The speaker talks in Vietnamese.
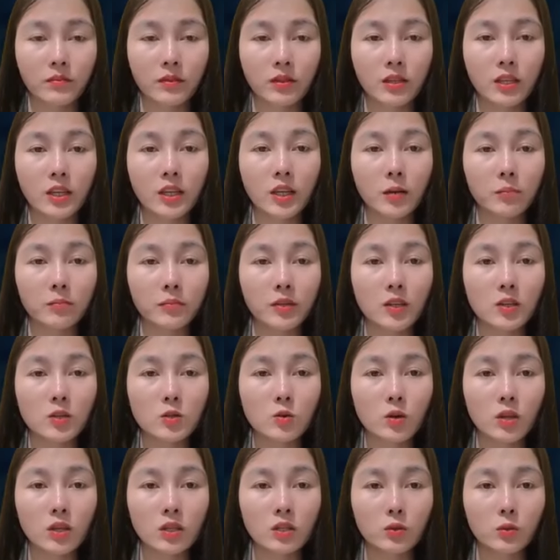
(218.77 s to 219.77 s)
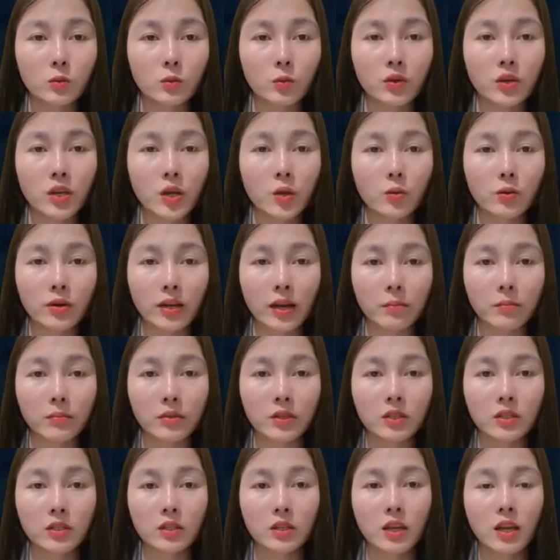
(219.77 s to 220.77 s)
Anh bỏ đi làm ăn xa một thời
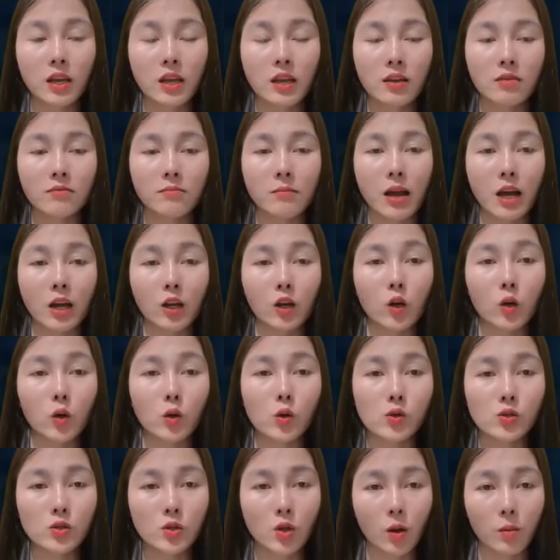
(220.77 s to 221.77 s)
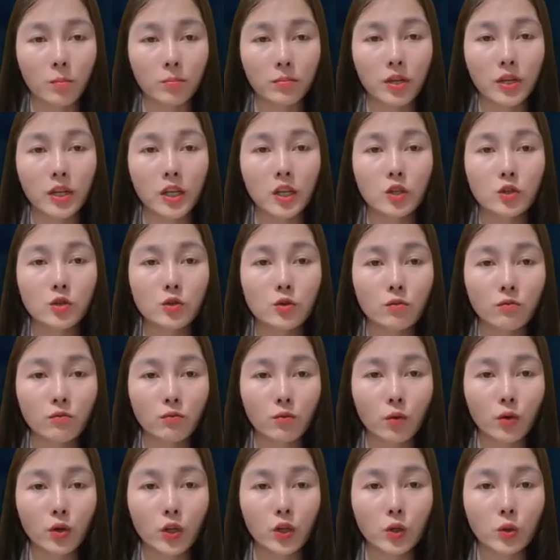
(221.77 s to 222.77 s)
gian. Tháng trước đưa Xuân quay
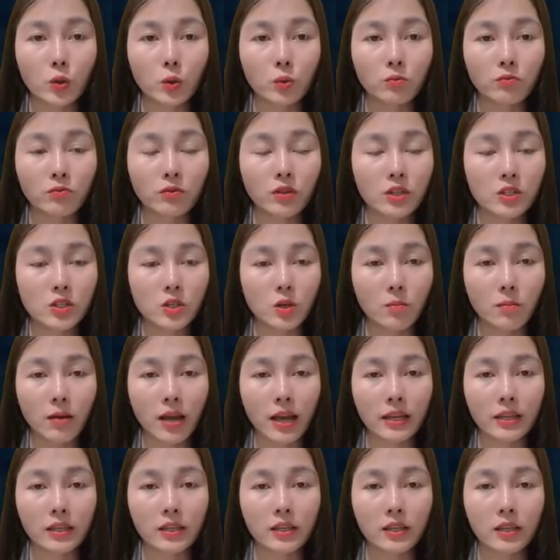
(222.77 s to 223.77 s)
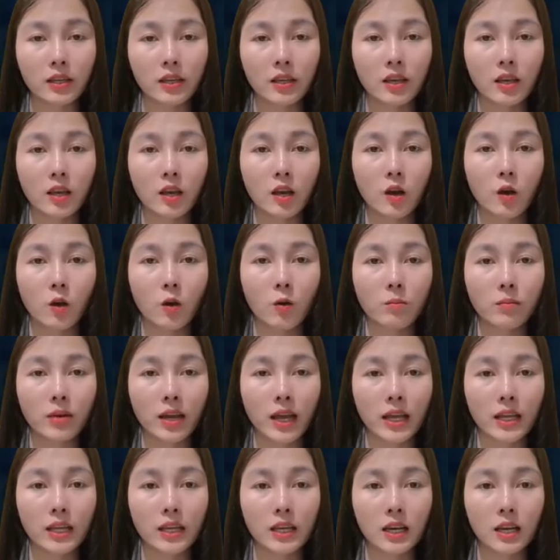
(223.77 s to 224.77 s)
trở lại nhà và giới thiệu
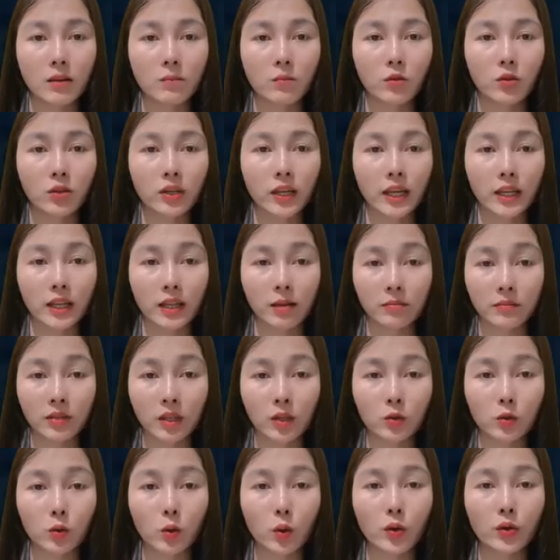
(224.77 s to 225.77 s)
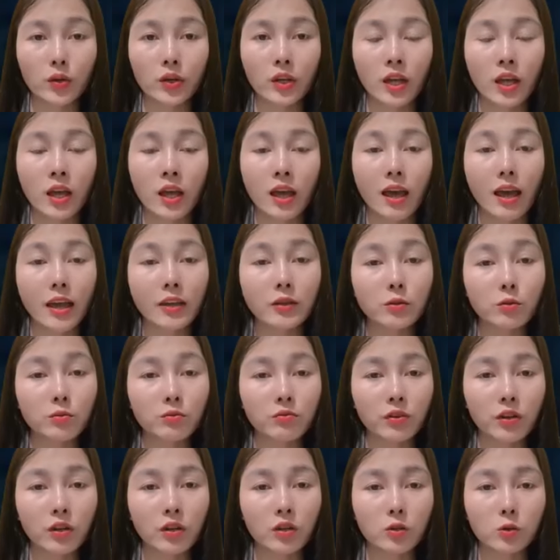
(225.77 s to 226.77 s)
đây là vợ sắp cưới của mình.
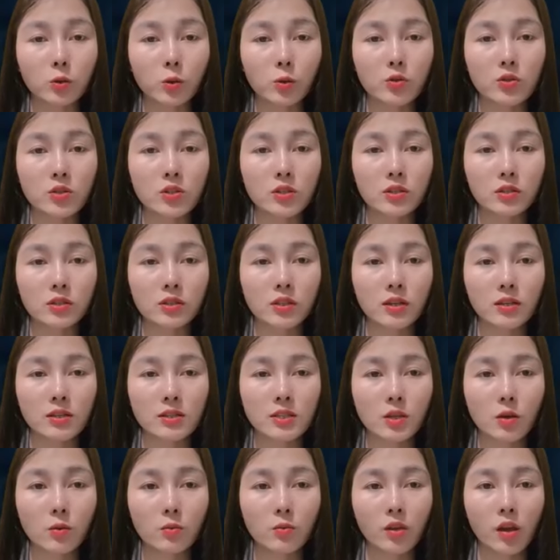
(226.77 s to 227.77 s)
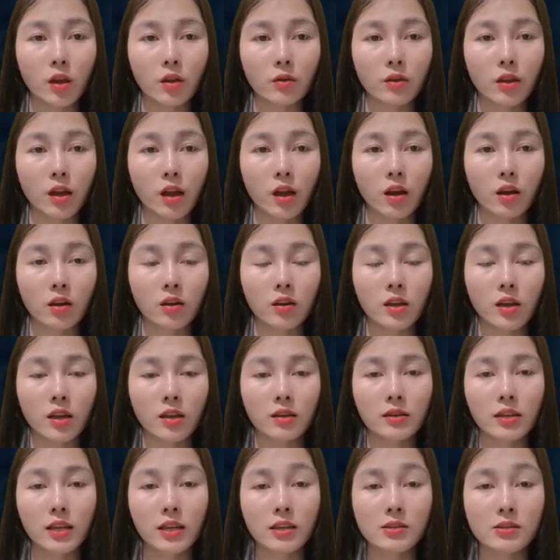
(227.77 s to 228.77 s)
Thông cũng không có ác ý gì.
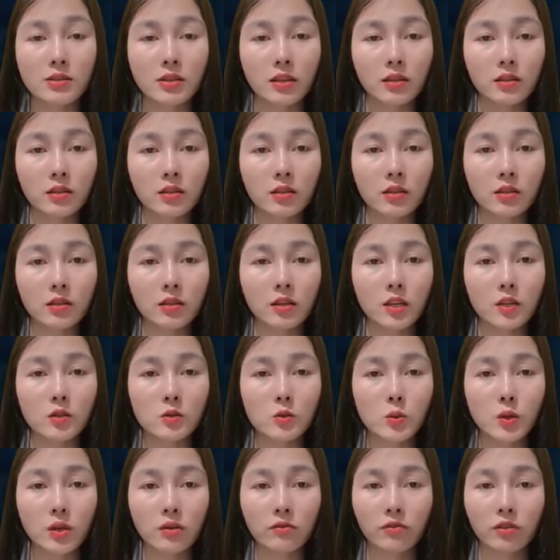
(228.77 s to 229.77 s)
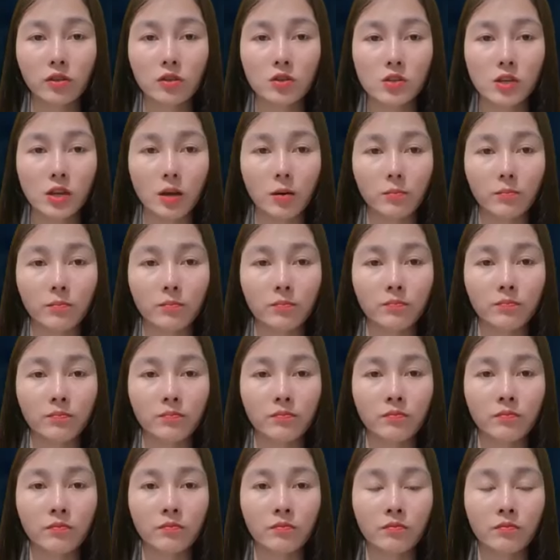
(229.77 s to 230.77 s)
Anh chỉ muốn người bạn của mình
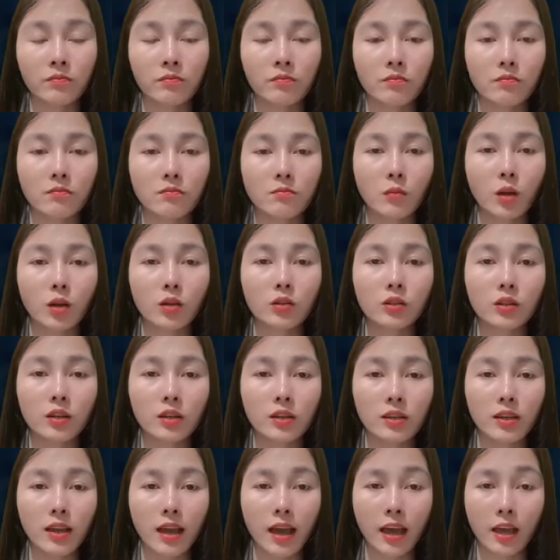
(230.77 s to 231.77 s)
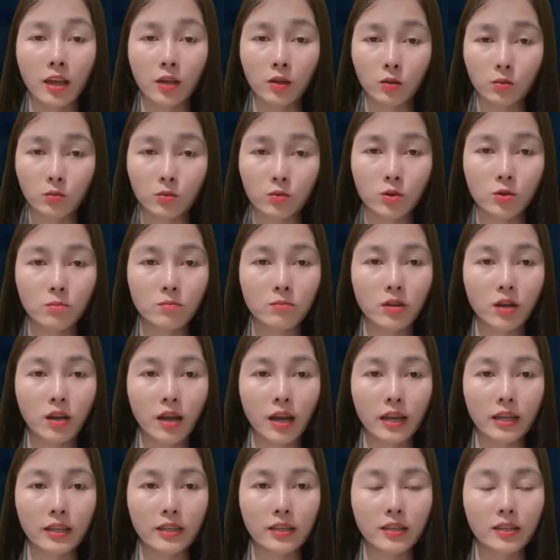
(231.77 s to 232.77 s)
có một người vợ yêu thương và
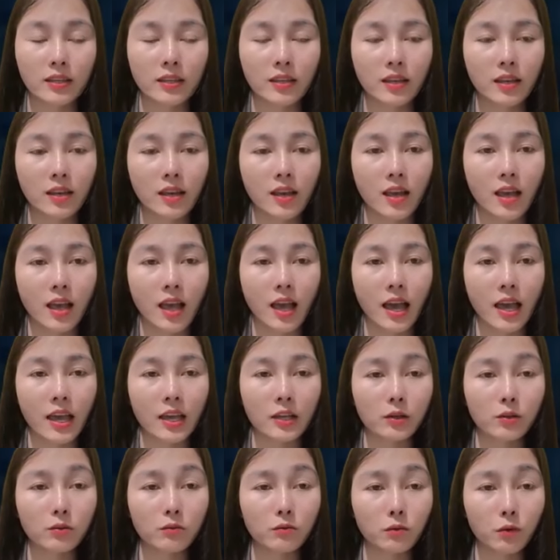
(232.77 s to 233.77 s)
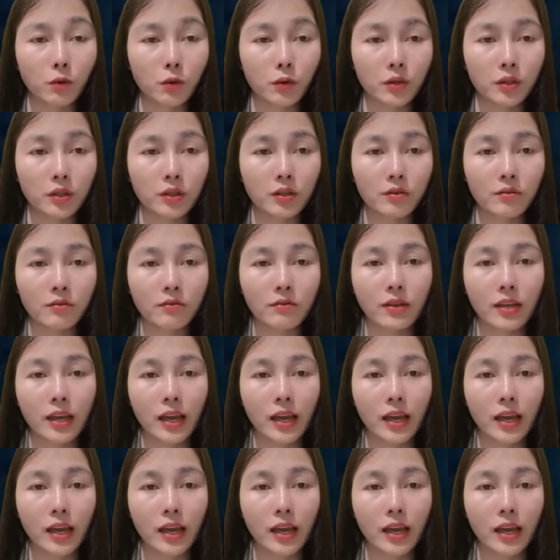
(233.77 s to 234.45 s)
chăm sóc cho bạn mình chu đáo thôi.